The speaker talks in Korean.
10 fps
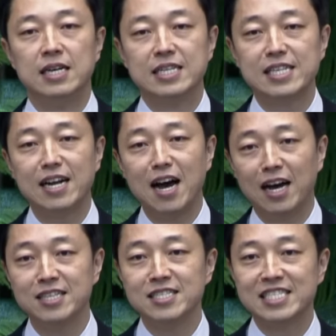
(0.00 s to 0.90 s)

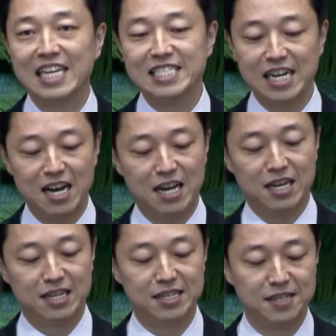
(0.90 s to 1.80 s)
사랑하는 자들아
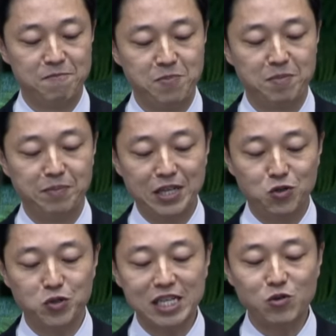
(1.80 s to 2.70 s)

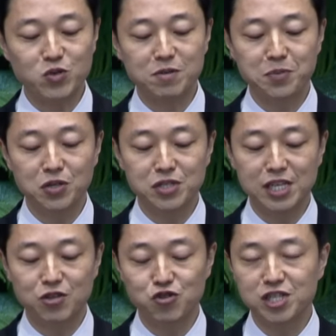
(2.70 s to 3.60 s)
베드로 사도는
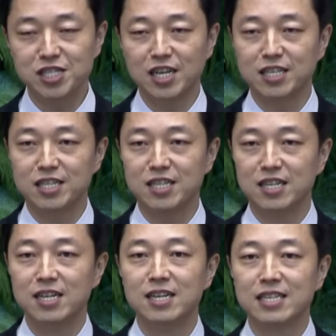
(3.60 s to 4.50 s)
편지의
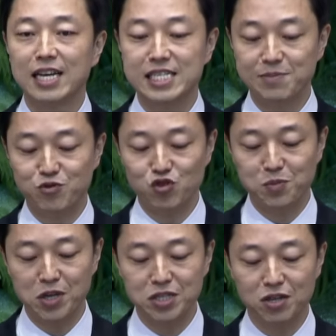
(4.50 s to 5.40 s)
수신자들을 다시
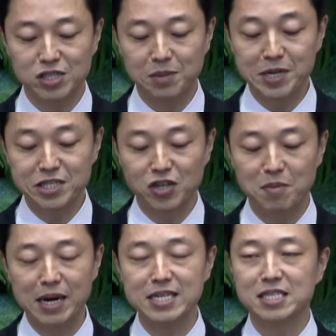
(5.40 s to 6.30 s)
부르면서 11절의
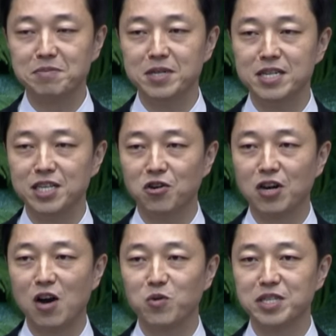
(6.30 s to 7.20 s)
말씀을
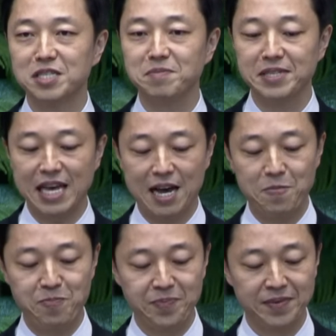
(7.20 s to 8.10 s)
이어가고 있습니다.
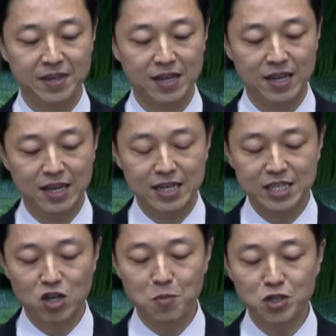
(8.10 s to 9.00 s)

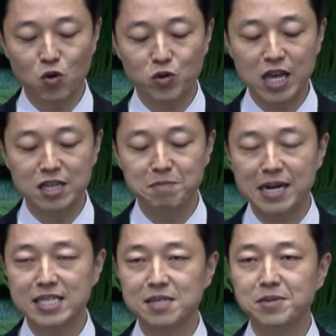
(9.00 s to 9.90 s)
그러면서 권하는
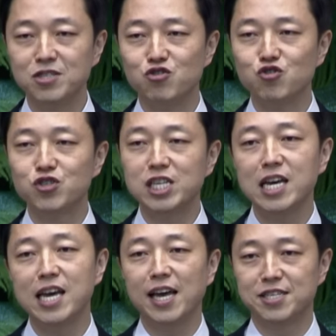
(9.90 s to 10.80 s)
말씀은
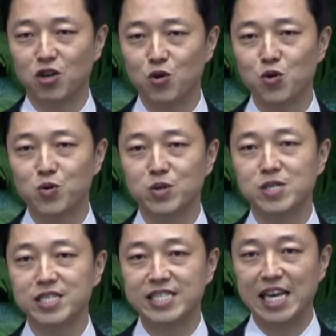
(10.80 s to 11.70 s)
육체의
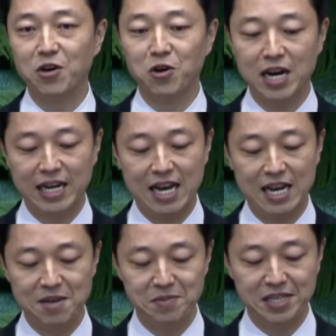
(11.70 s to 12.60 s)
정욕을
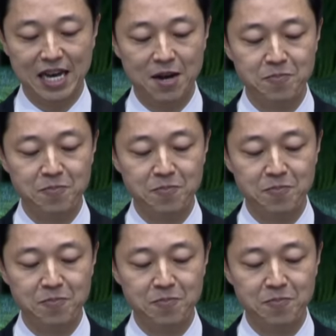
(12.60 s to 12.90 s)
제어하라입니다.